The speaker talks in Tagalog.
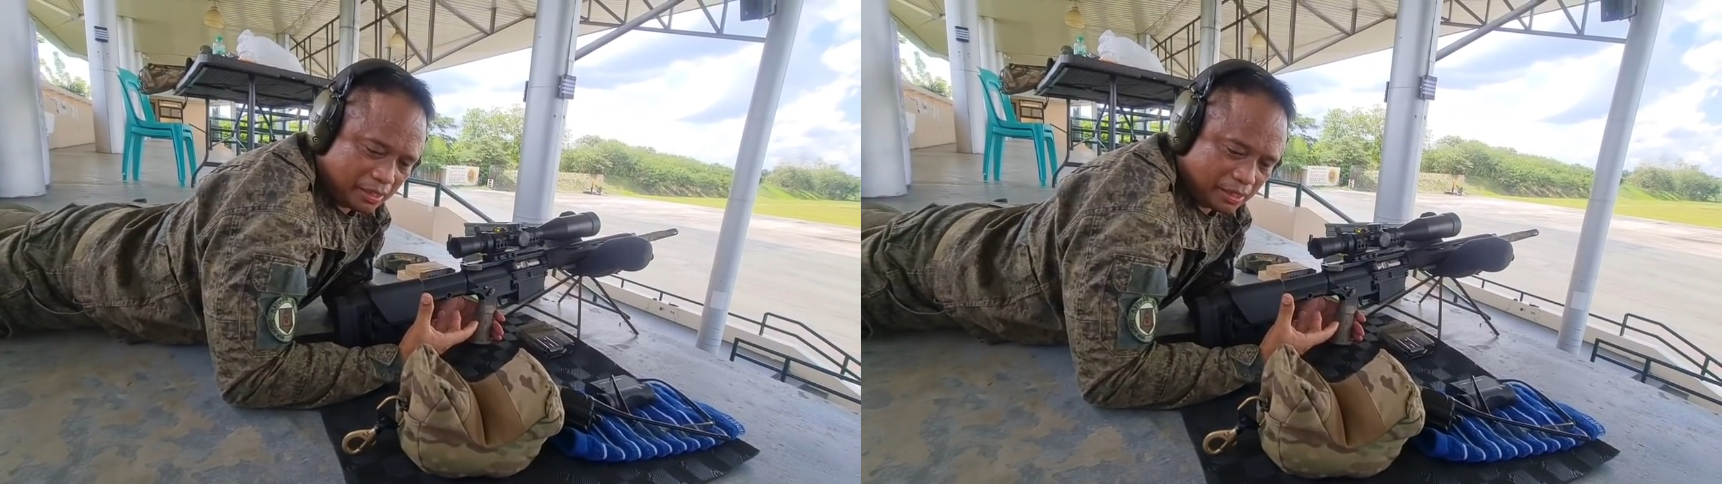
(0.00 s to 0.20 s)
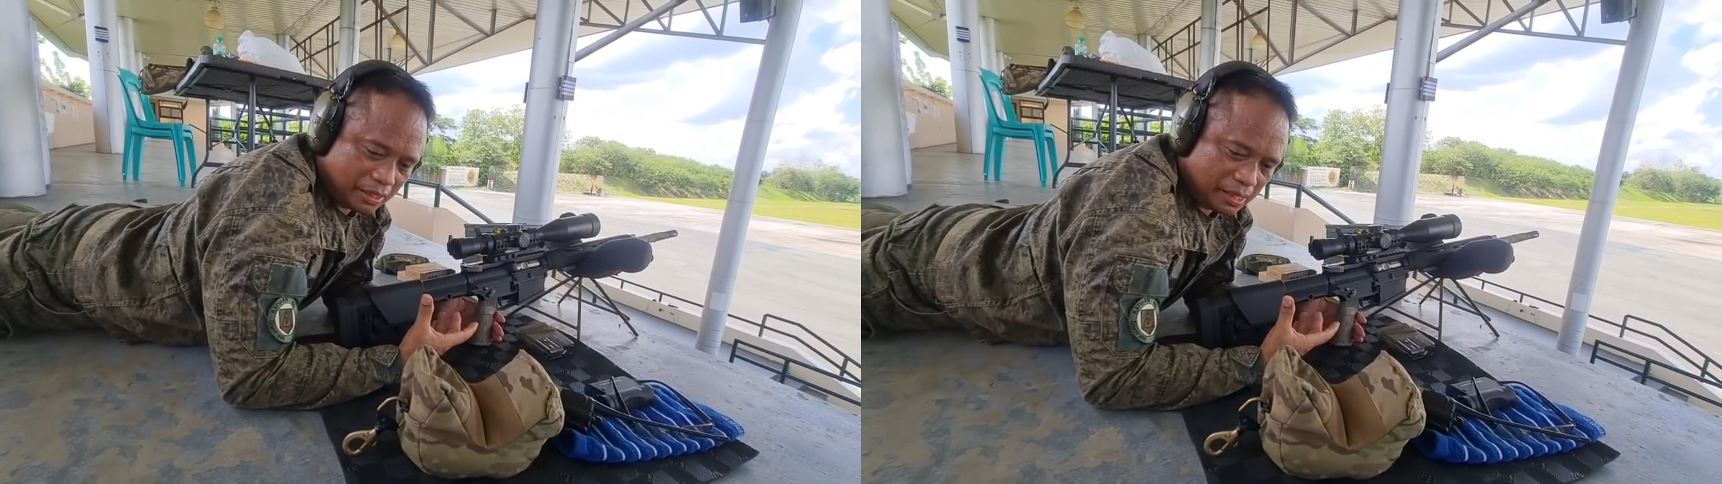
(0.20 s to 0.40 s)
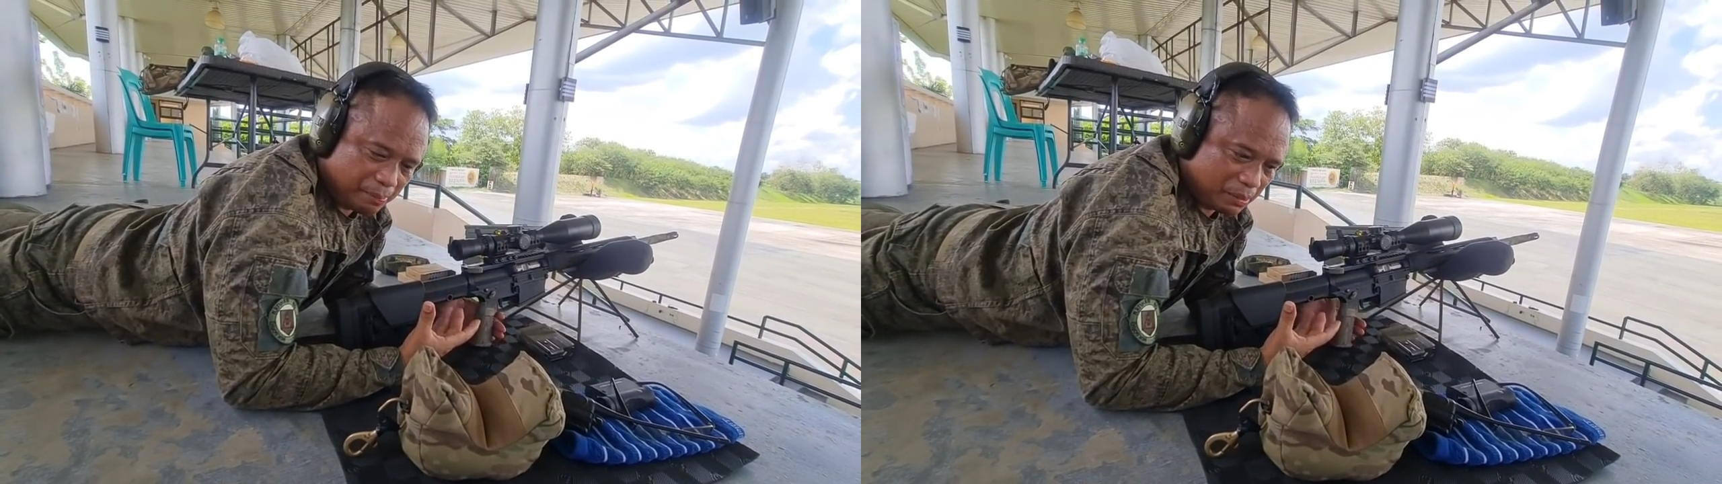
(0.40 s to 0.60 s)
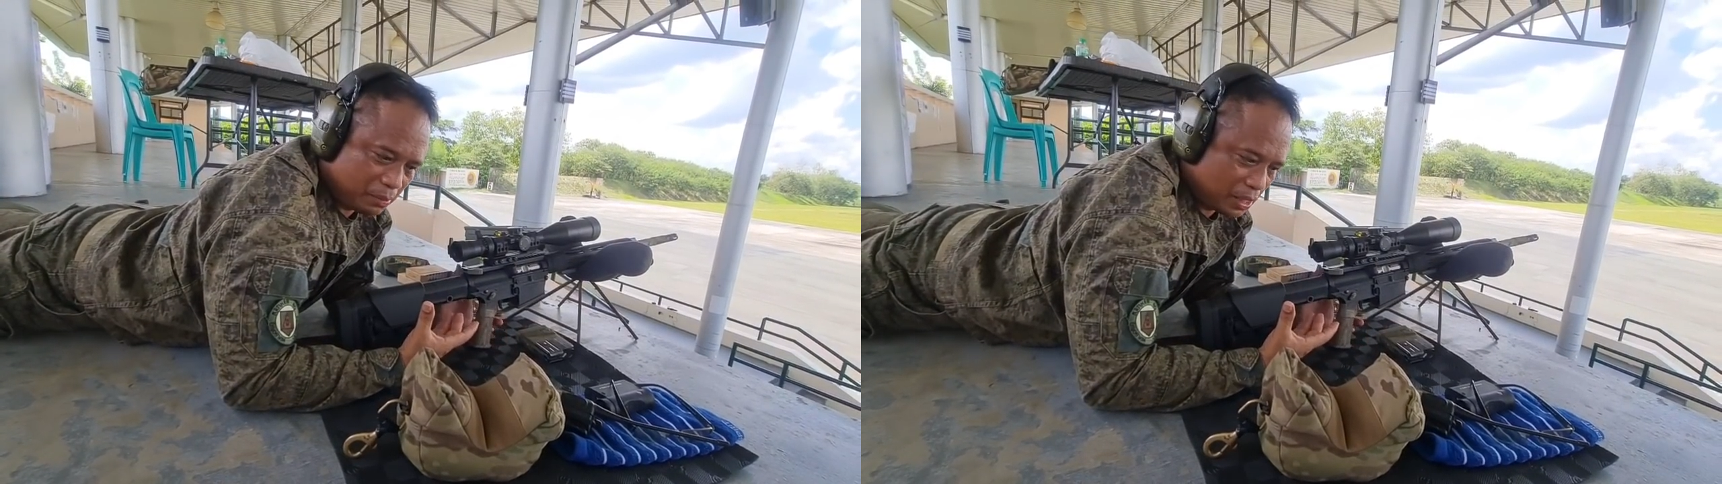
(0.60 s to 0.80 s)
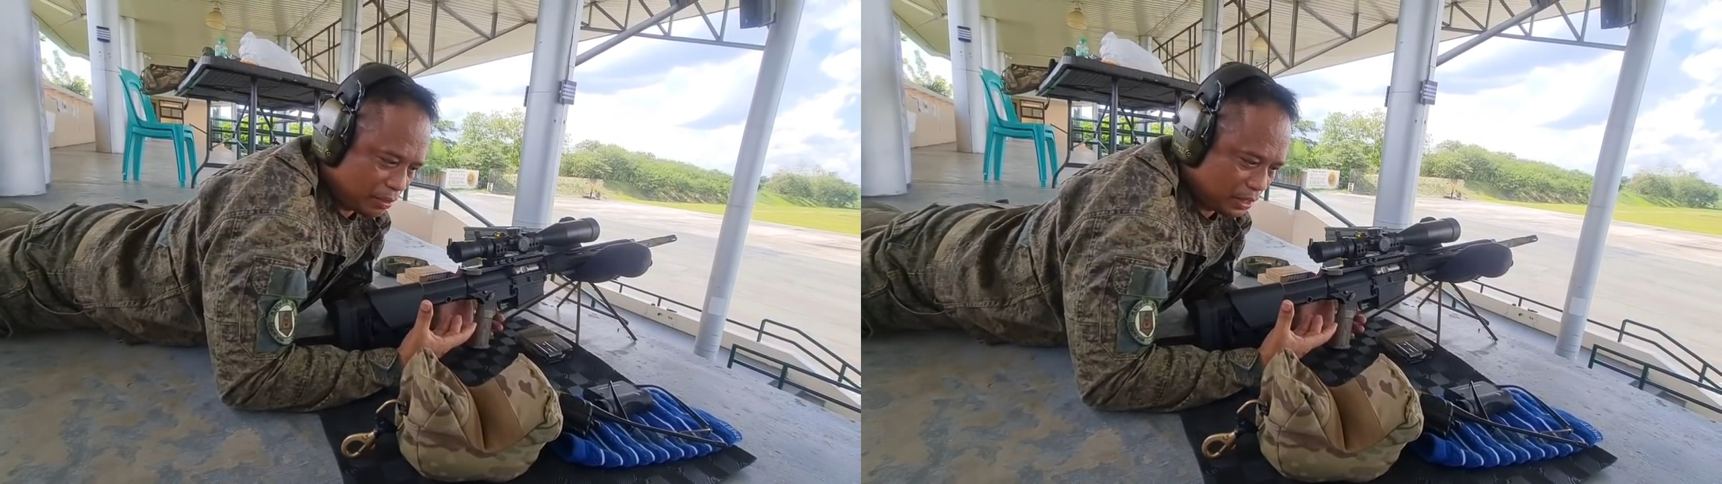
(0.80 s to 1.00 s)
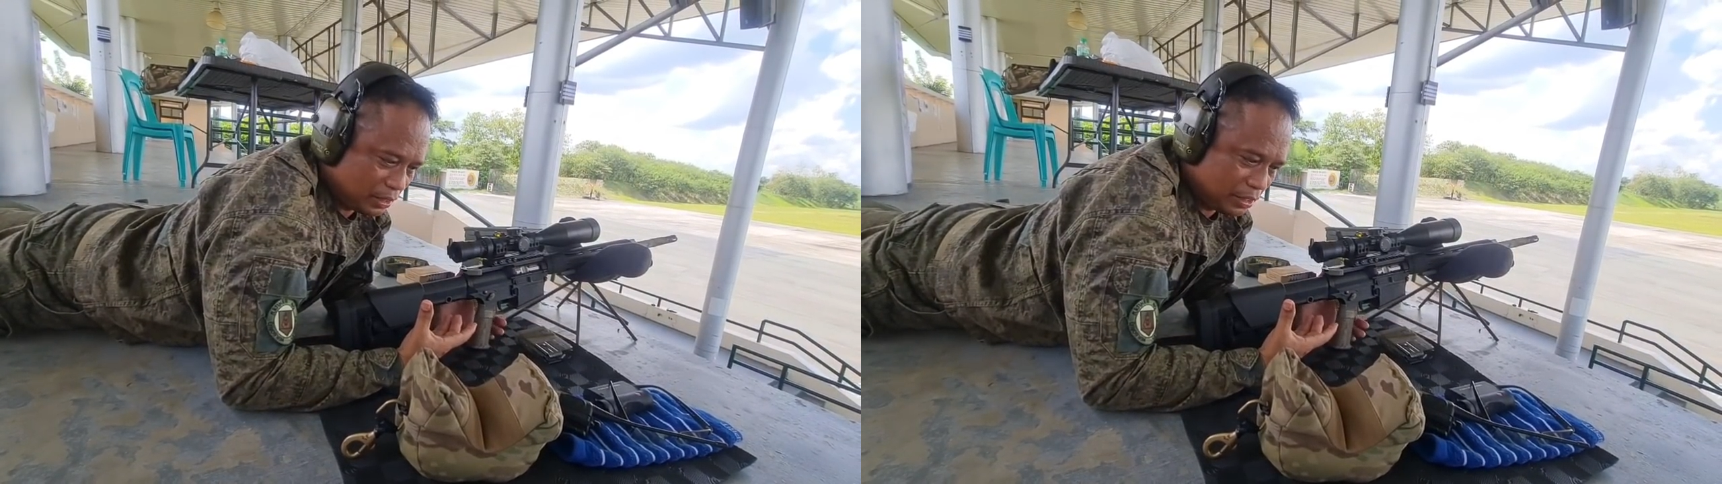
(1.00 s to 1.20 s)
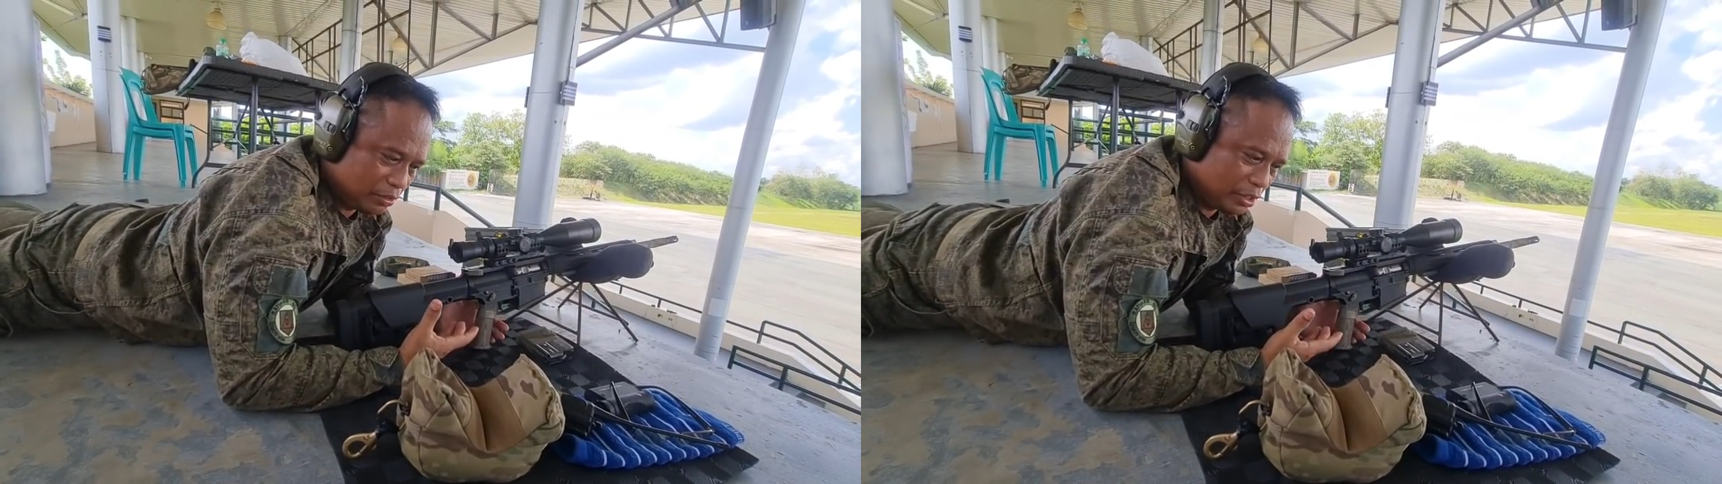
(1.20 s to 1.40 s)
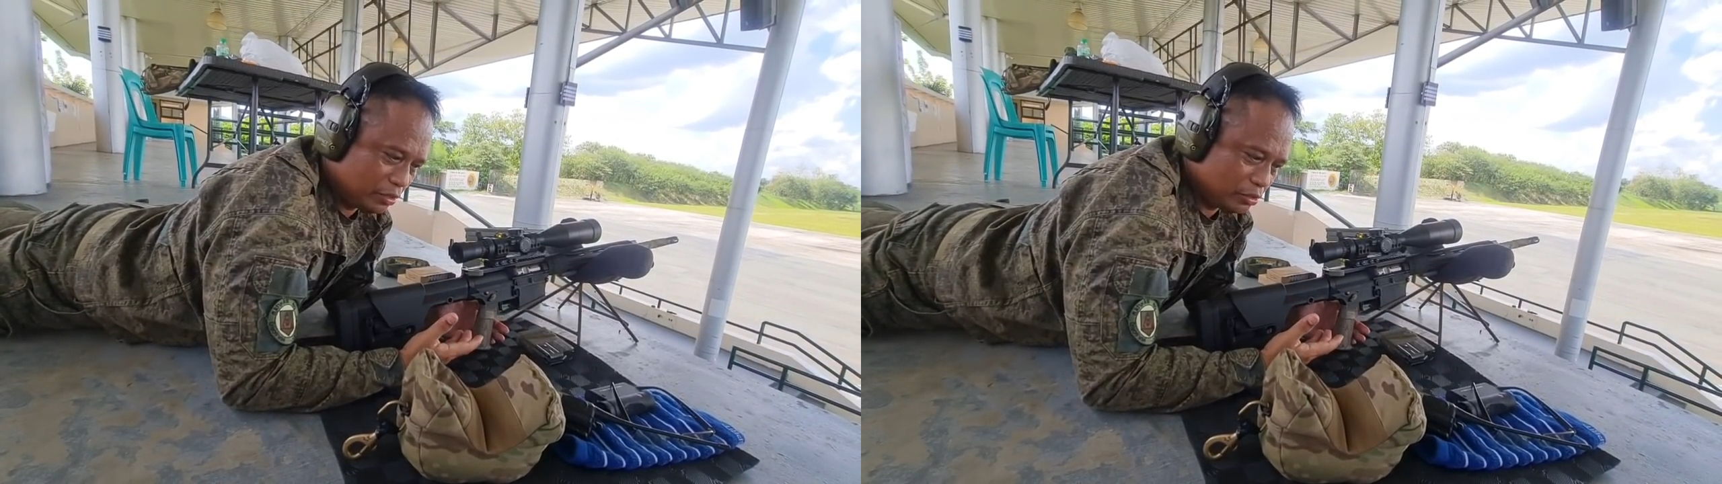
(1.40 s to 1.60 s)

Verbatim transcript: na dapat magawa natin ito ay